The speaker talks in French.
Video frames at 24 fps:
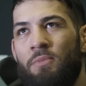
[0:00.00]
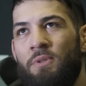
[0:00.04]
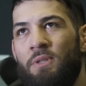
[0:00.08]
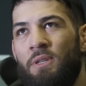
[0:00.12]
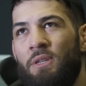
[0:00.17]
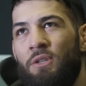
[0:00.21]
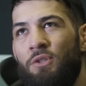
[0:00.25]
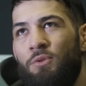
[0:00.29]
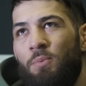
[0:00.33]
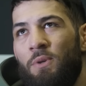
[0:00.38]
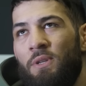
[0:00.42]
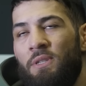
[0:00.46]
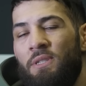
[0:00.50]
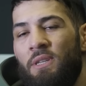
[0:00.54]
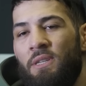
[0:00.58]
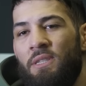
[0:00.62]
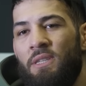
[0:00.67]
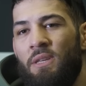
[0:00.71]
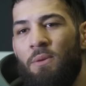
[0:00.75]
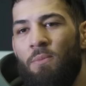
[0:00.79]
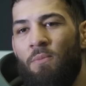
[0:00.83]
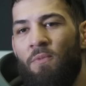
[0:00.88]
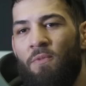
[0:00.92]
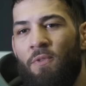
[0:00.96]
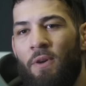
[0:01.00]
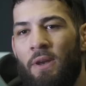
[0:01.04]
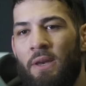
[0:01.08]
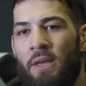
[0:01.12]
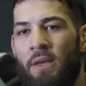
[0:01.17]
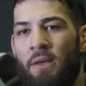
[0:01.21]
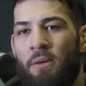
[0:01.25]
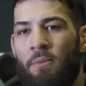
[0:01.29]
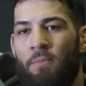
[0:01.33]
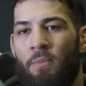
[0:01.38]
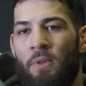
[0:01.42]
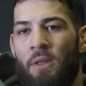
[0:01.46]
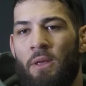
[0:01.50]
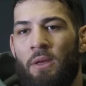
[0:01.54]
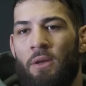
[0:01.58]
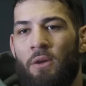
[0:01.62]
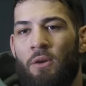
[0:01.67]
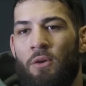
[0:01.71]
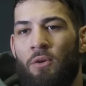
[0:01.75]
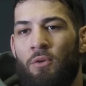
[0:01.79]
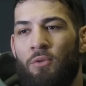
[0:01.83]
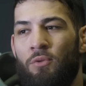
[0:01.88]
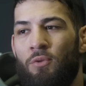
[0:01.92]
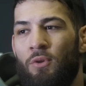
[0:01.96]
je pense que c'est ce qu'il me fallait.
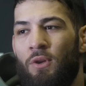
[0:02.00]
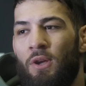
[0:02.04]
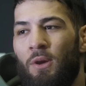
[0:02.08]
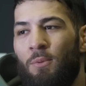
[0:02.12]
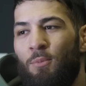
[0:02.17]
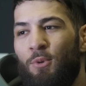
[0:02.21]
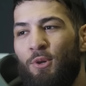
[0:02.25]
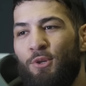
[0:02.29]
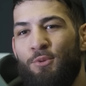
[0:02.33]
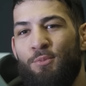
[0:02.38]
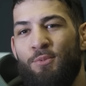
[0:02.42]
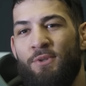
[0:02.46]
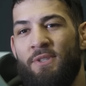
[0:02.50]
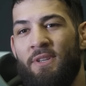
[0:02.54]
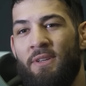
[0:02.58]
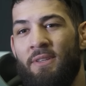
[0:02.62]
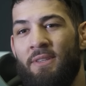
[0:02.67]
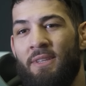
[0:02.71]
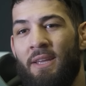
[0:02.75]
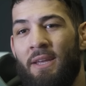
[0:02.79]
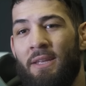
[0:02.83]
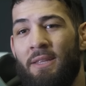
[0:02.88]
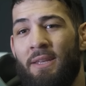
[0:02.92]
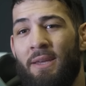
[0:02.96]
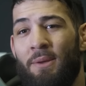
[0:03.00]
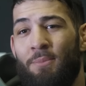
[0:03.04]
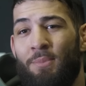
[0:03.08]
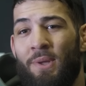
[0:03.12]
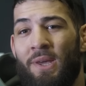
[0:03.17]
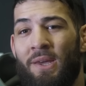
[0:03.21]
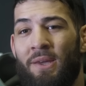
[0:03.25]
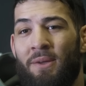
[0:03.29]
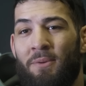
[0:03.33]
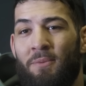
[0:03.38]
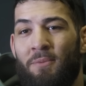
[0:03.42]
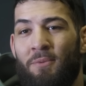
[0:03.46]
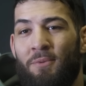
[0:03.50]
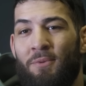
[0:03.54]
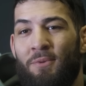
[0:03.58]
En tout cas, moi, je me sens très très bien.